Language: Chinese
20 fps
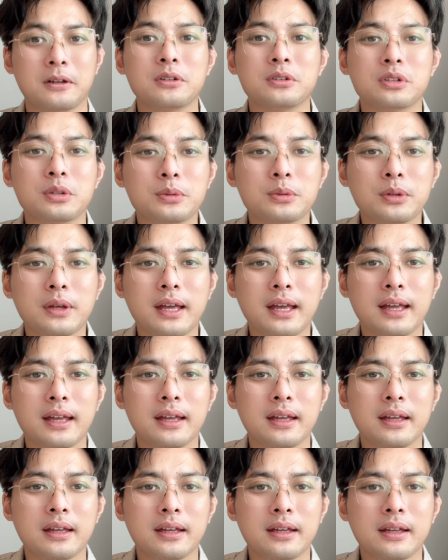对不对？
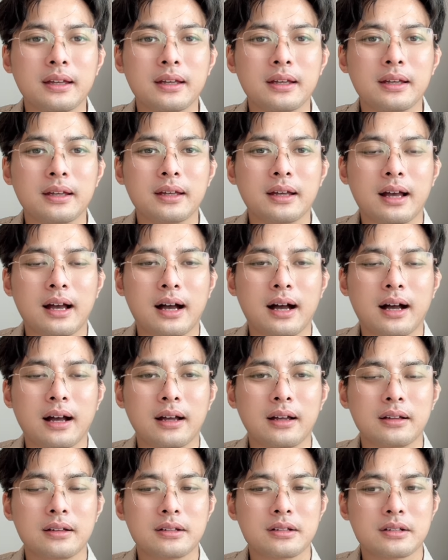
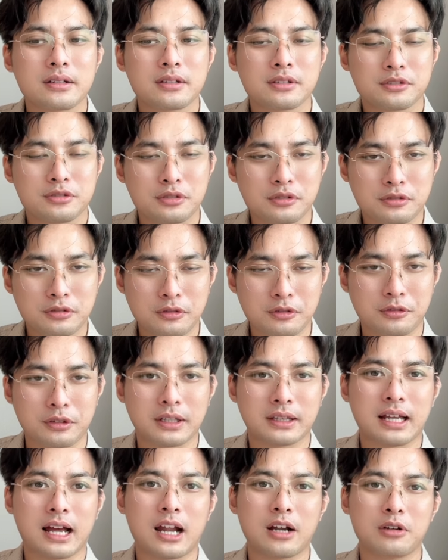啊，处处
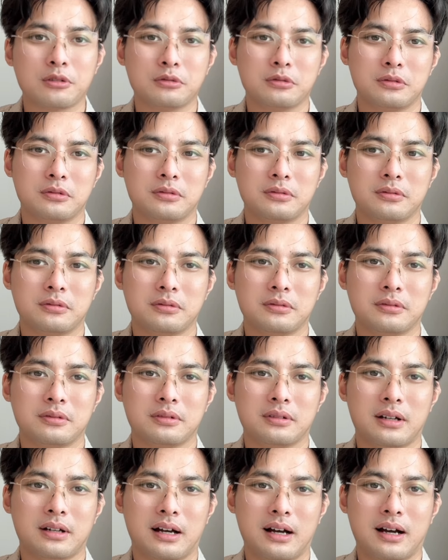学大陆，
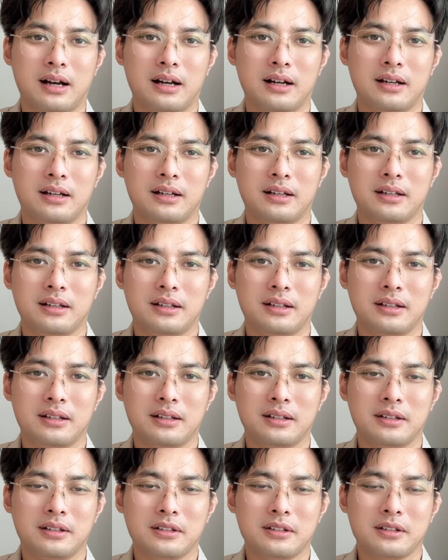啊，
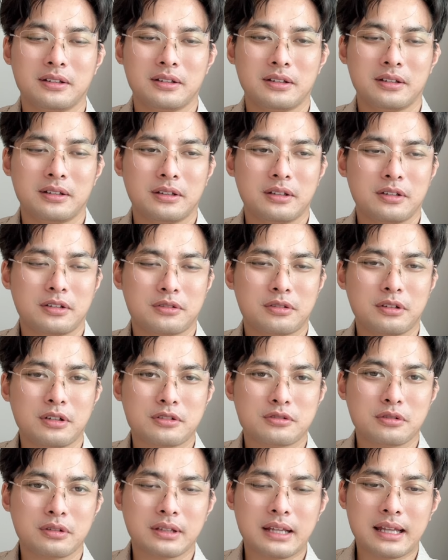所以
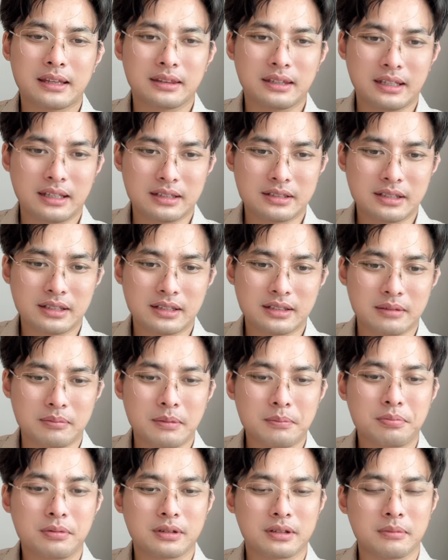说，那你这个怎
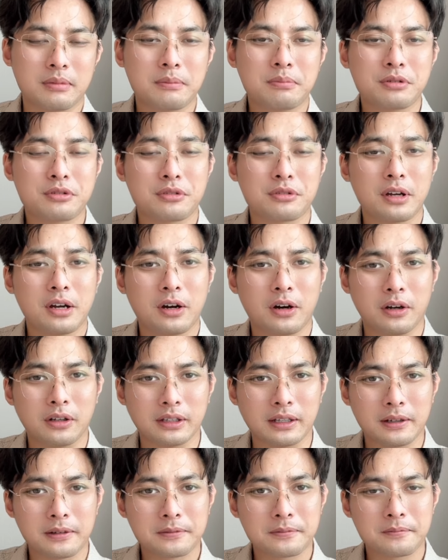么不怎么不学好
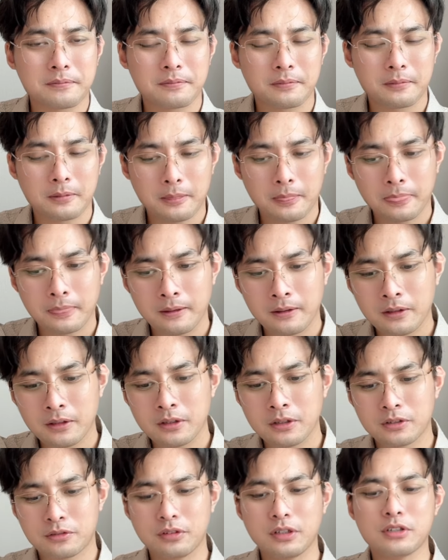呢？
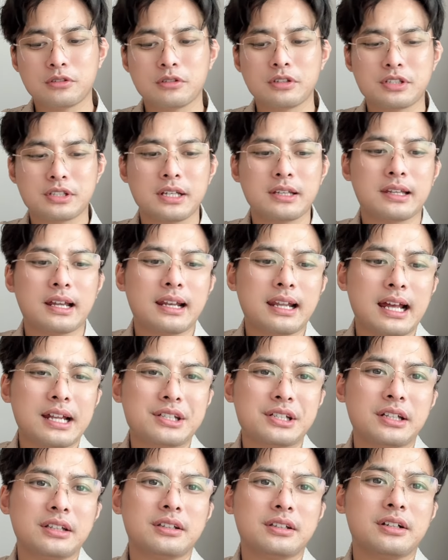所以说，现在赖
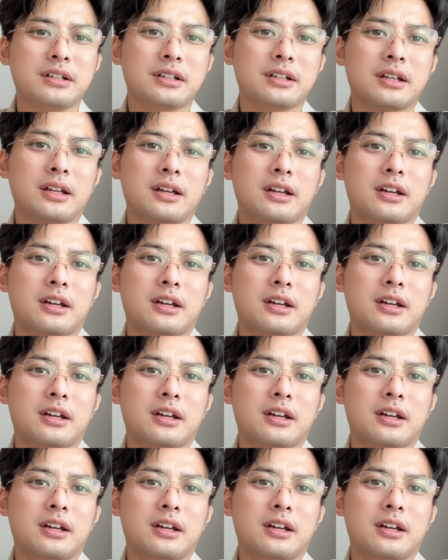清德。